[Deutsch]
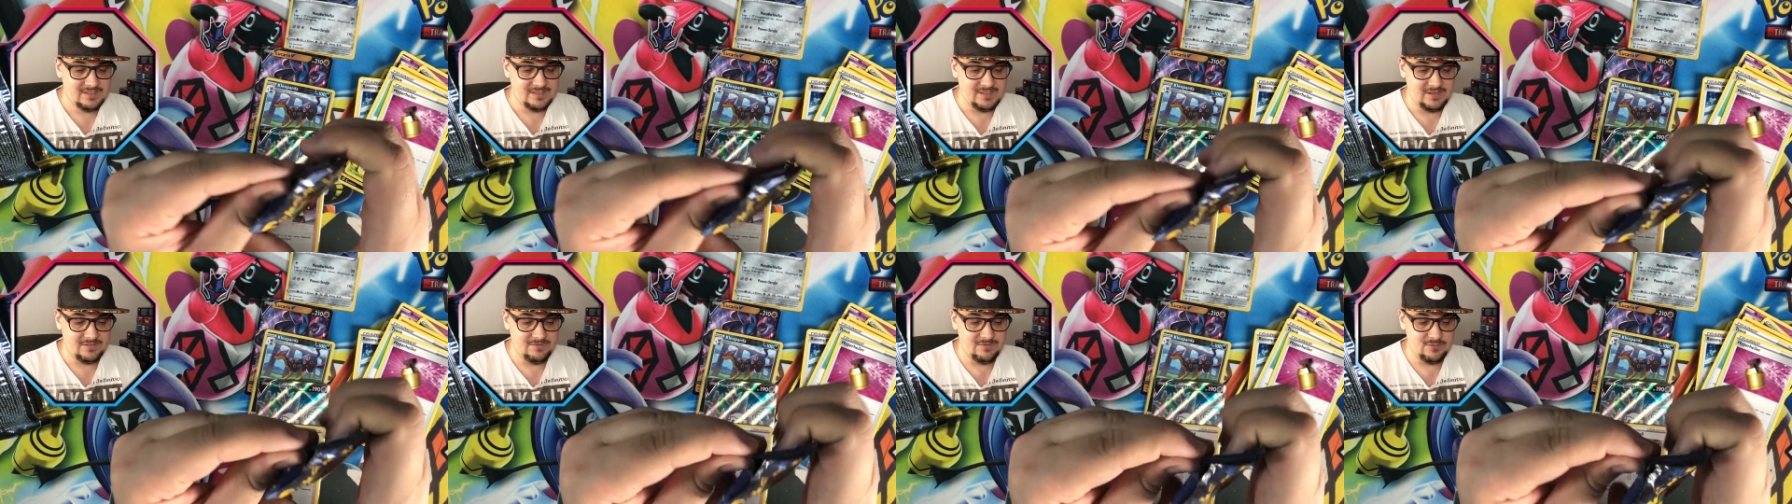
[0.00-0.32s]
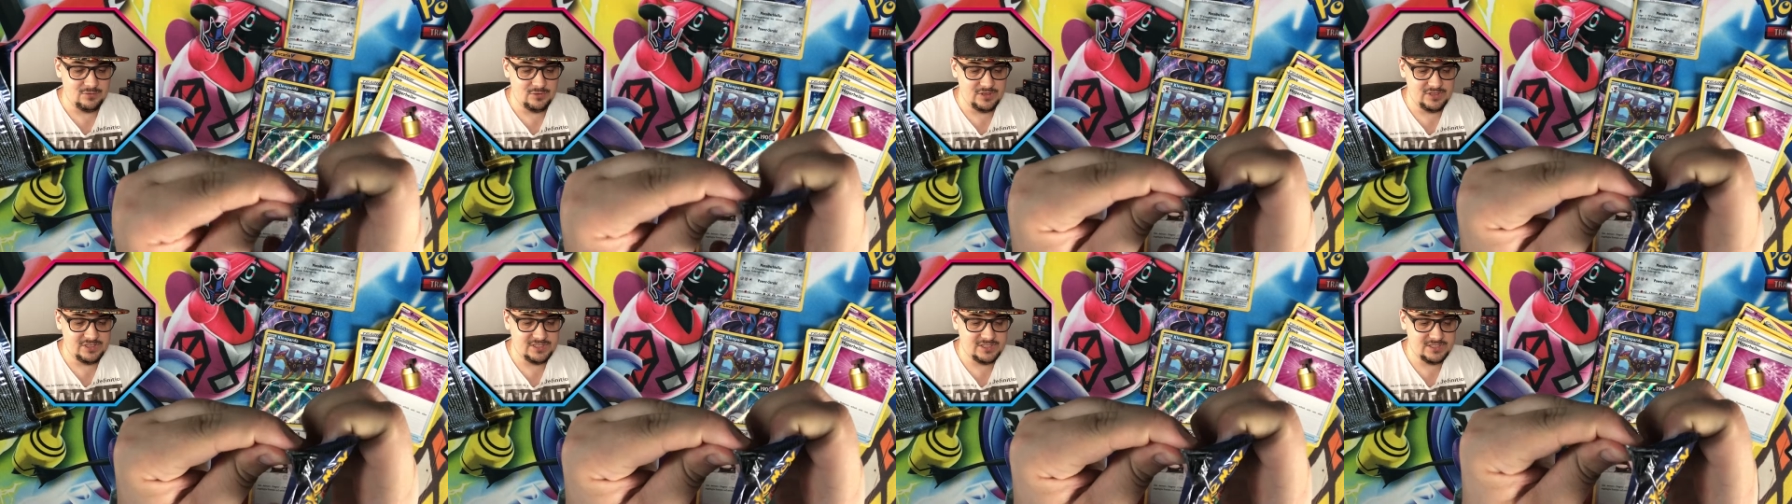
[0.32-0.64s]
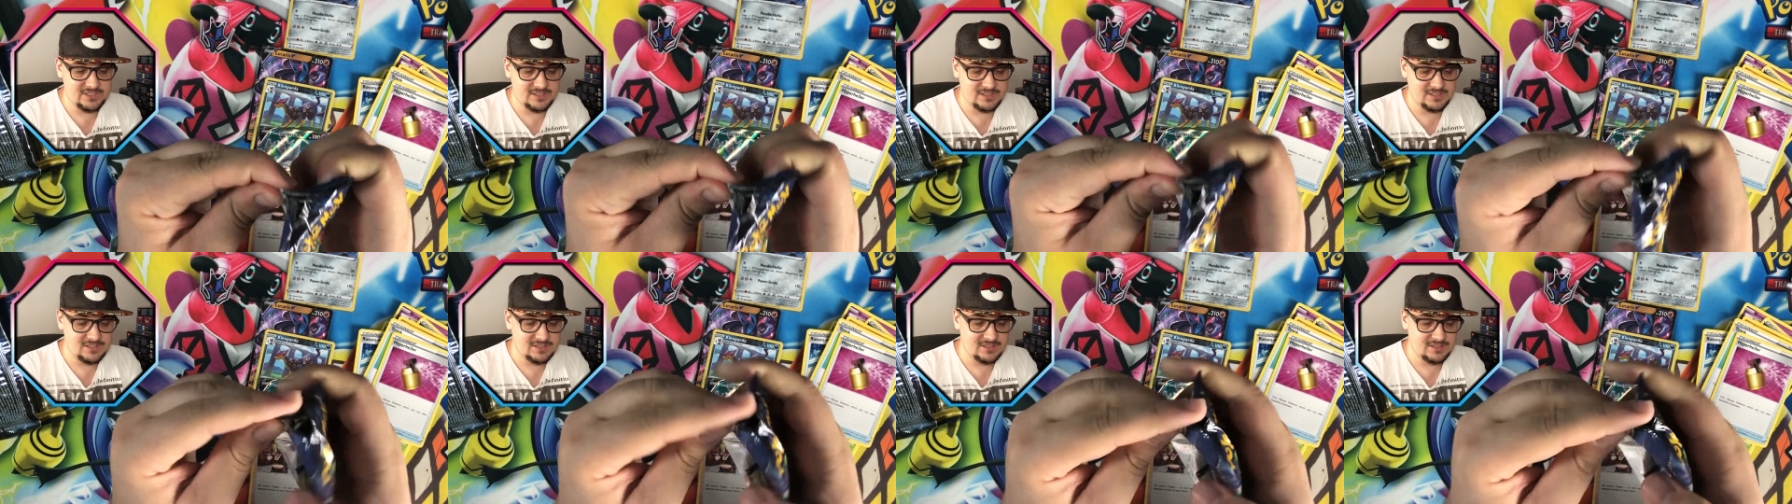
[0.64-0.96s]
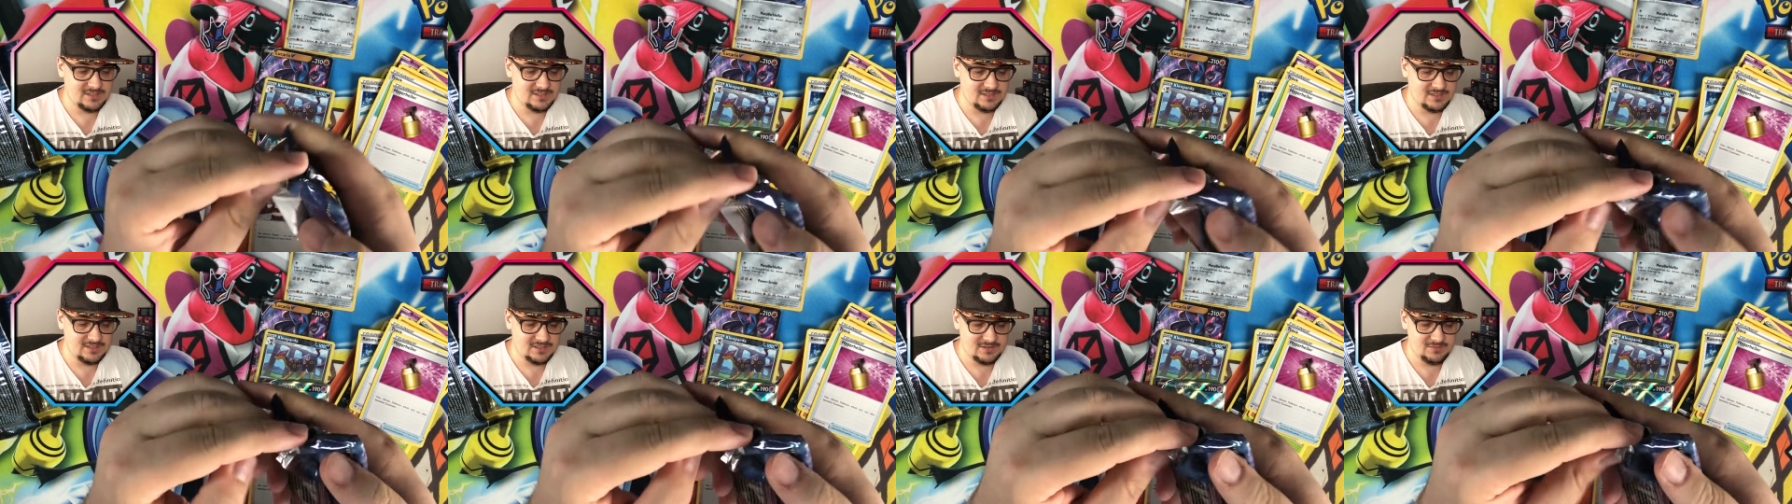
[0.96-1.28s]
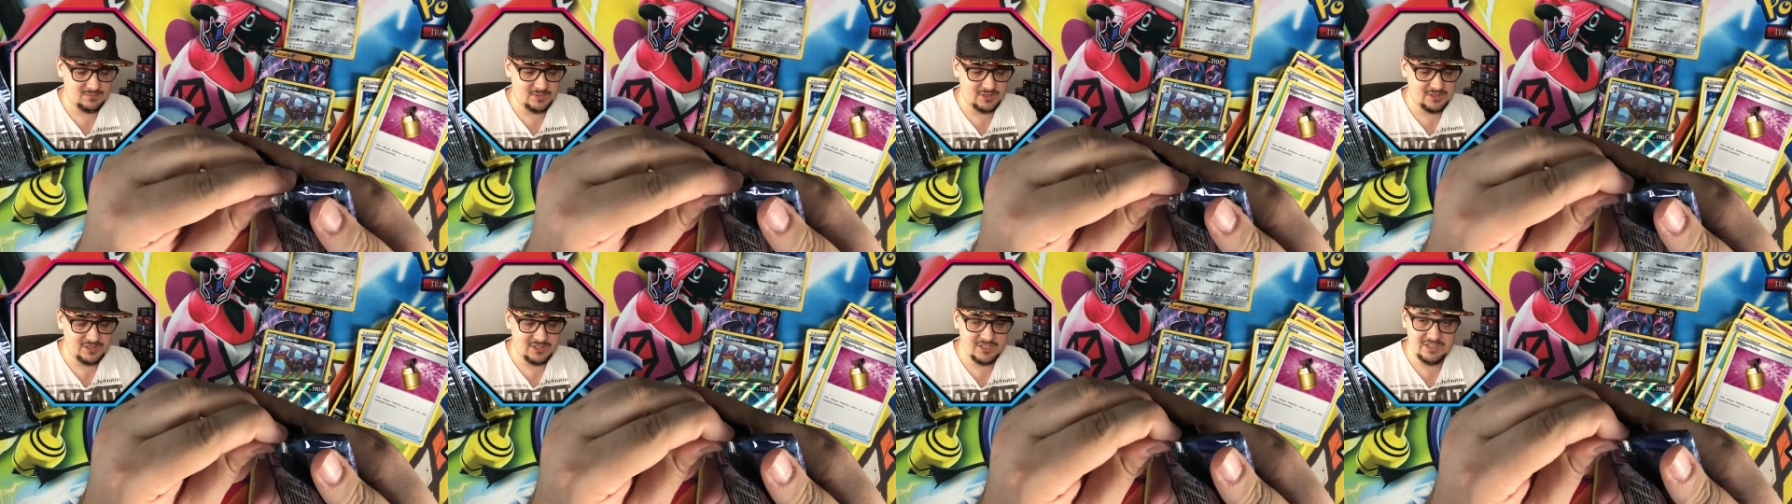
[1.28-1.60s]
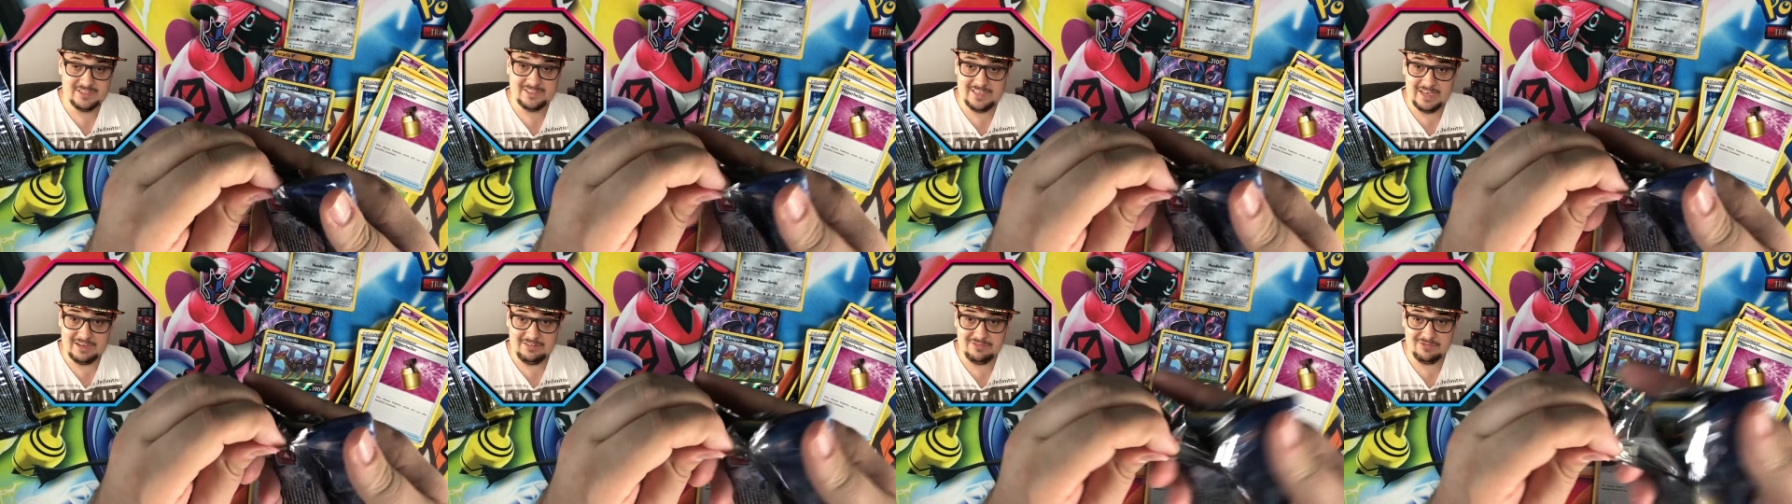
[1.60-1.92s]
Dann würde ich äh, mich
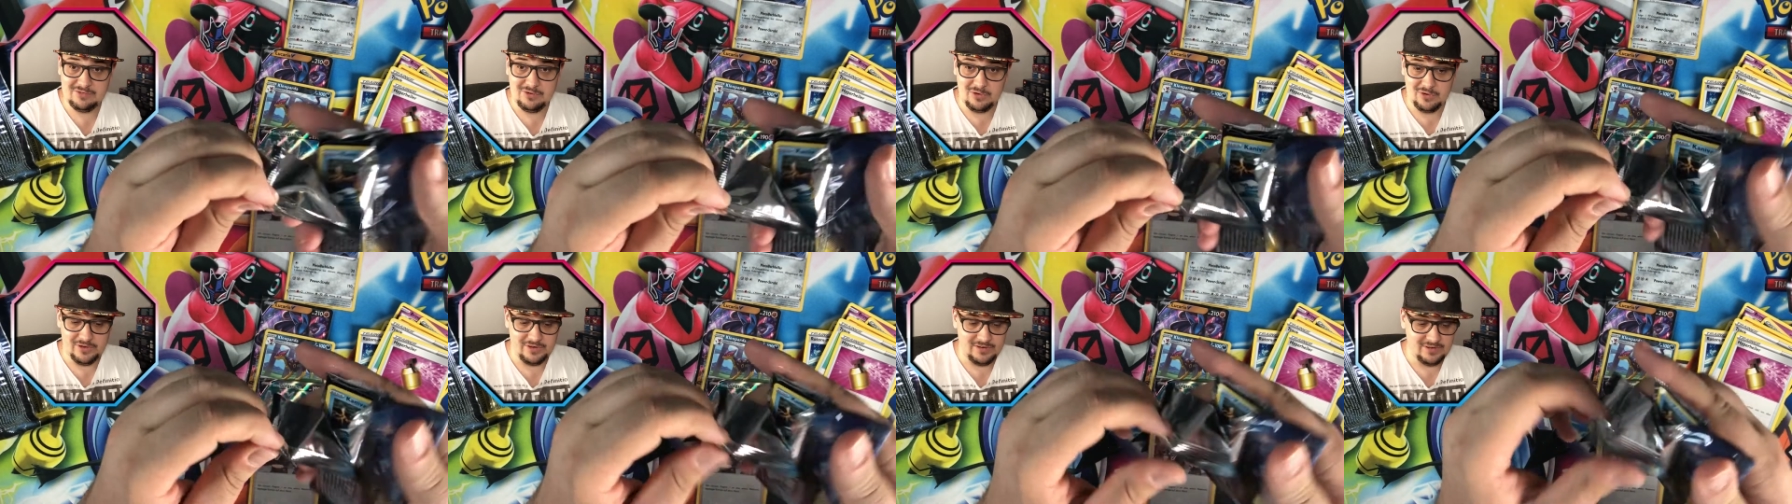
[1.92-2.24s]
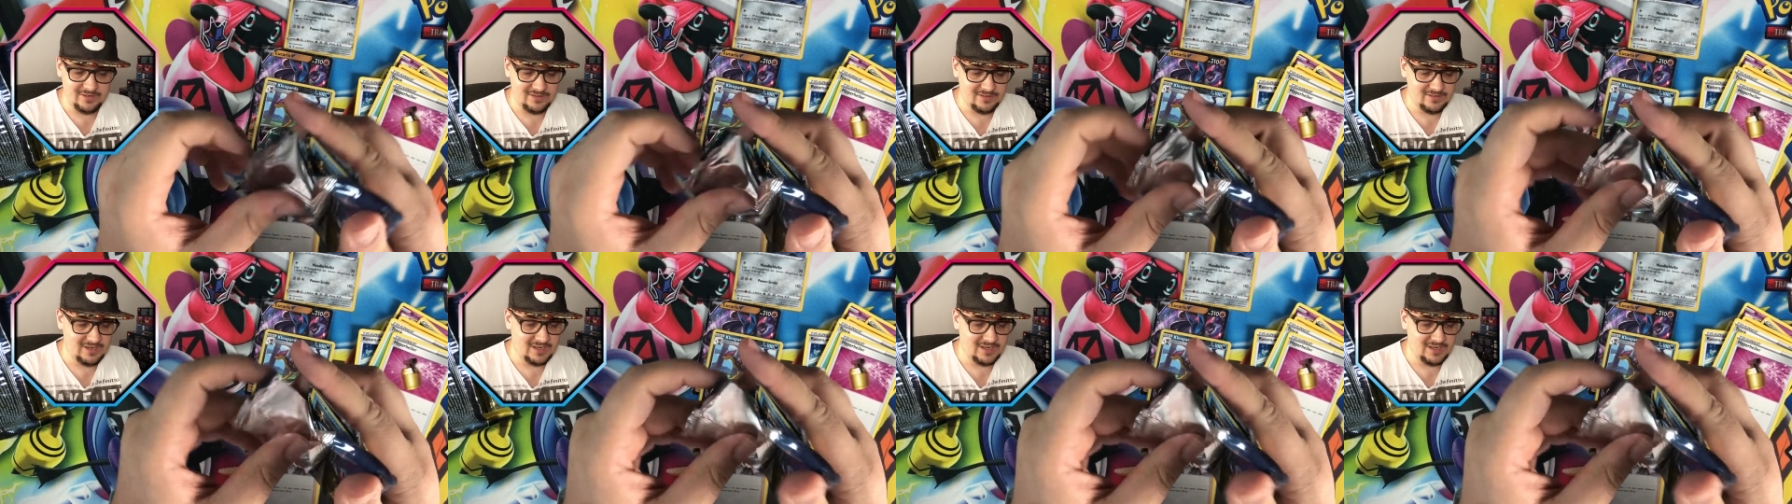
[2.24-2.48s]
sehr freuen.